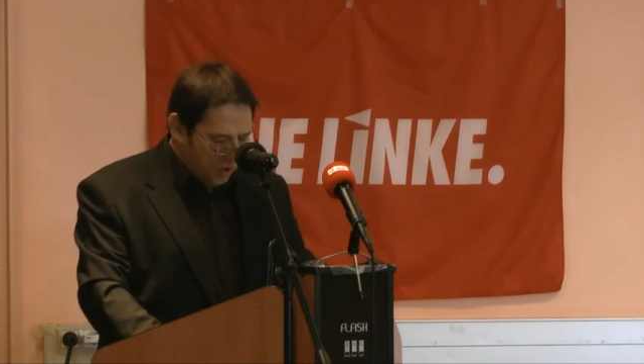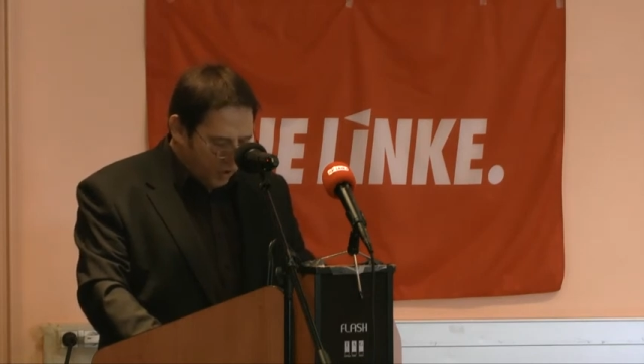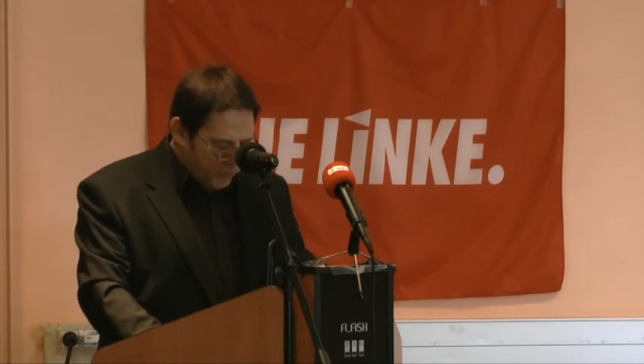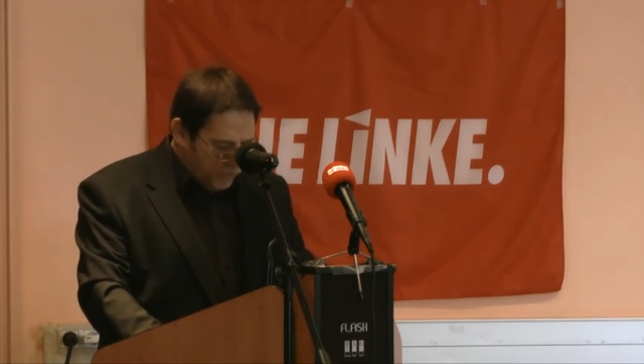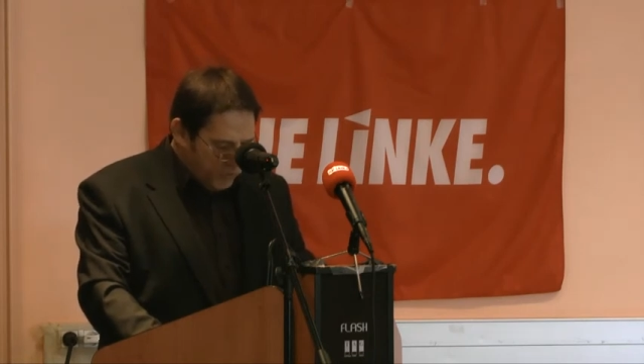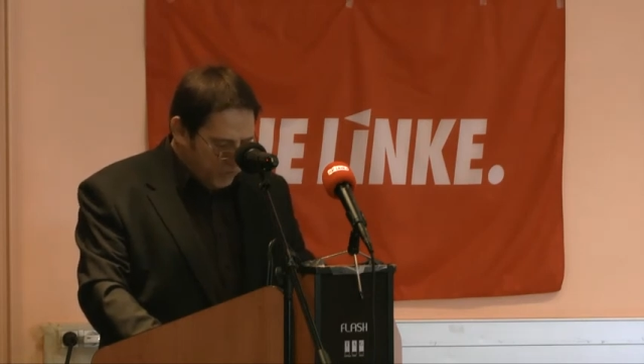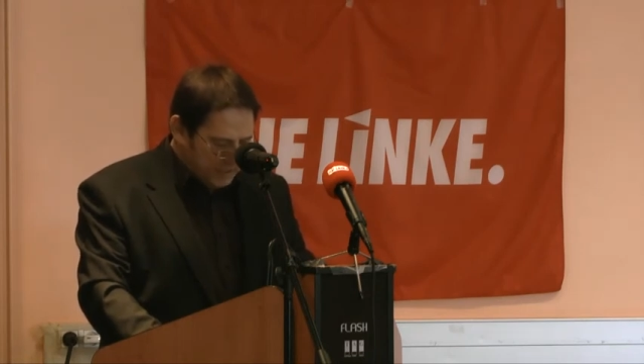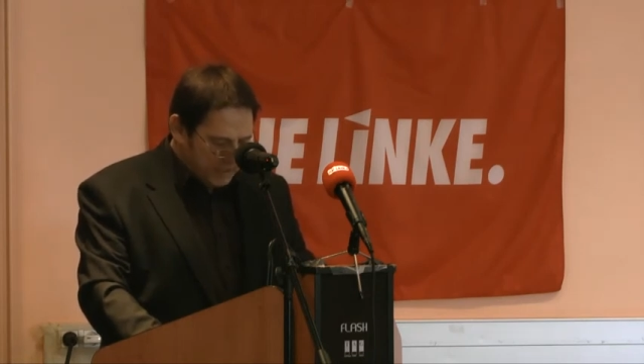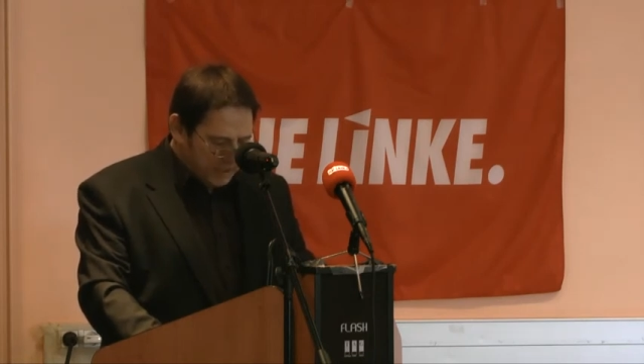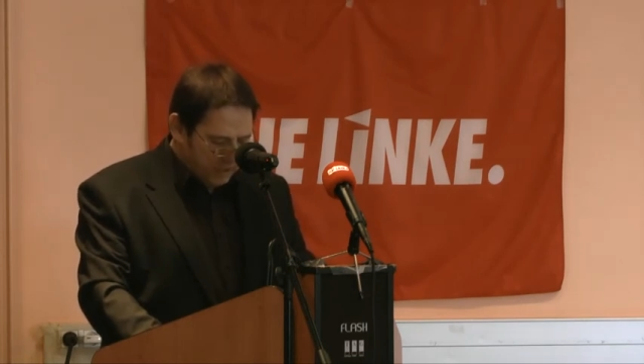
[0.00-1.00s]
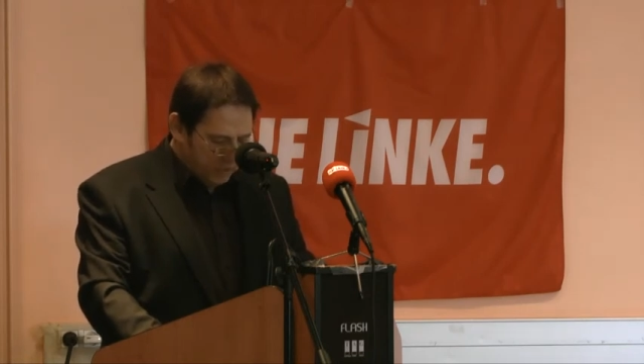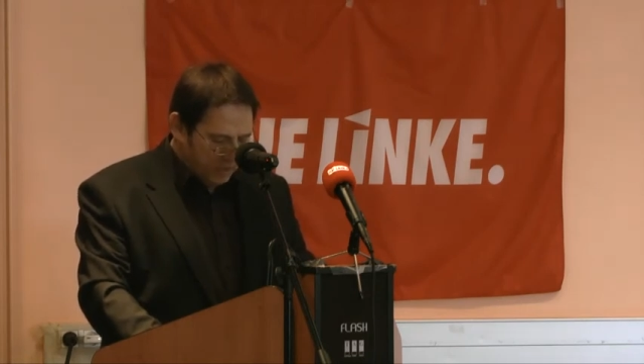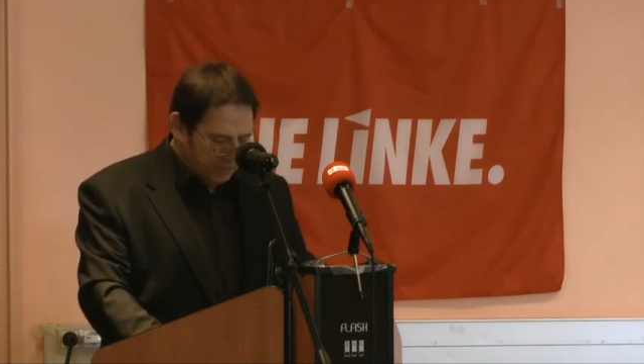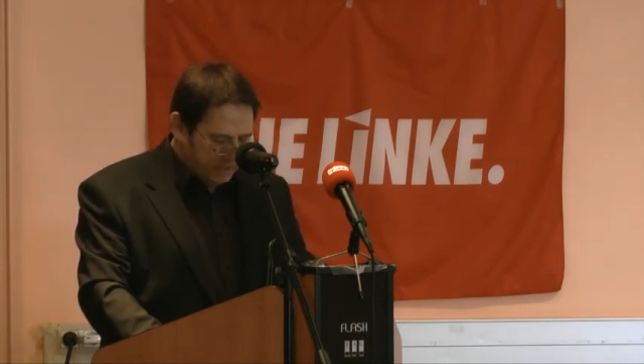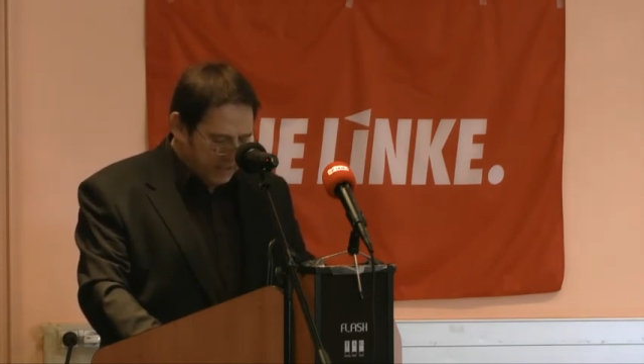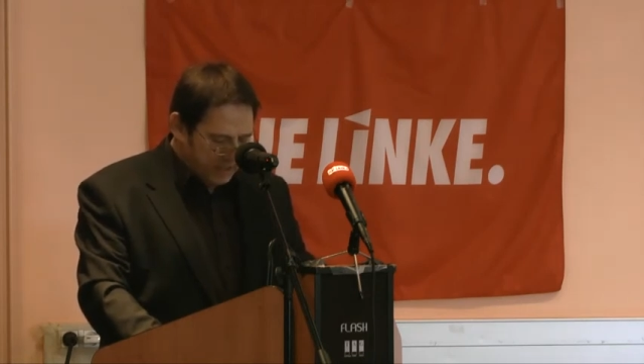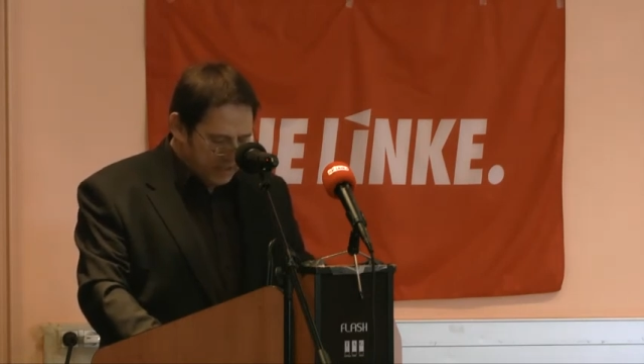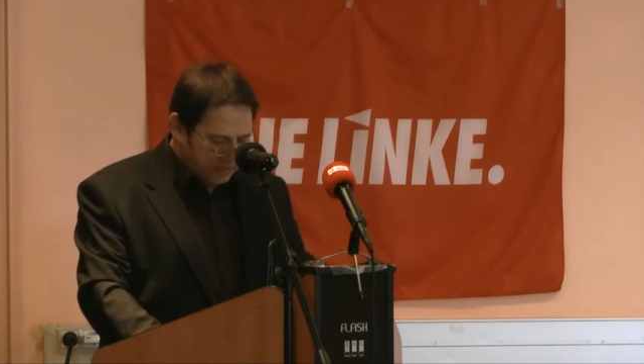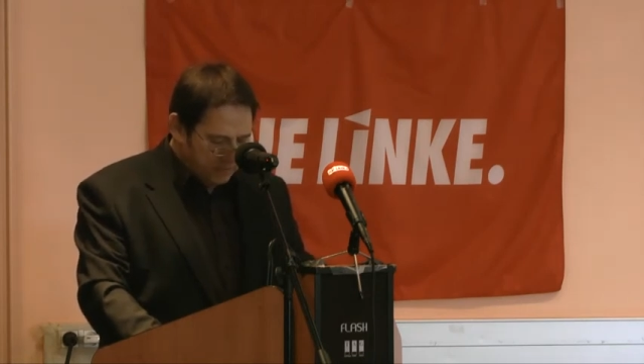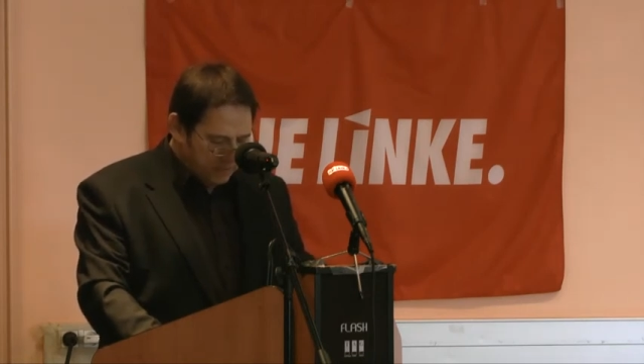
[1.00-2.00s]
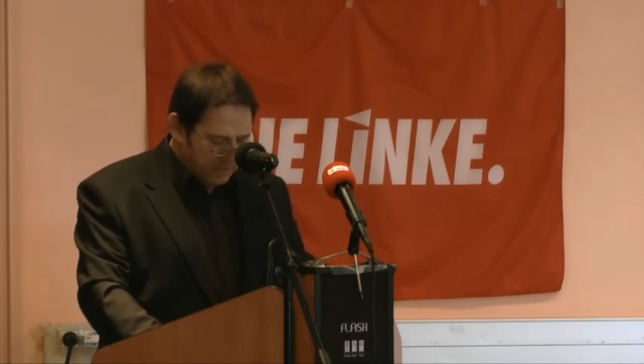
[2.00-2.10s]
refuse de s'attaquer au capitalisme